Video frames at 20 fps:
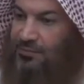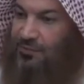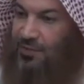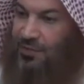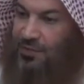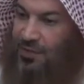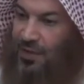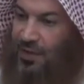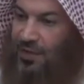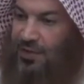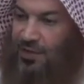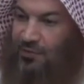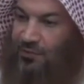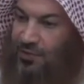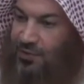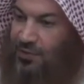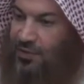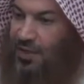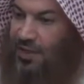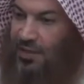في الثانية في
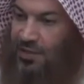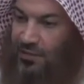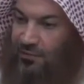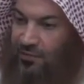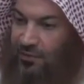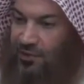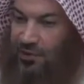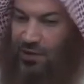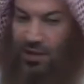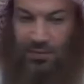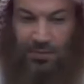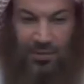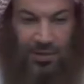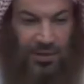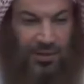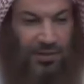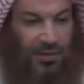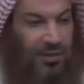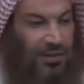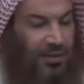الثالثة في
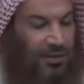الرابعة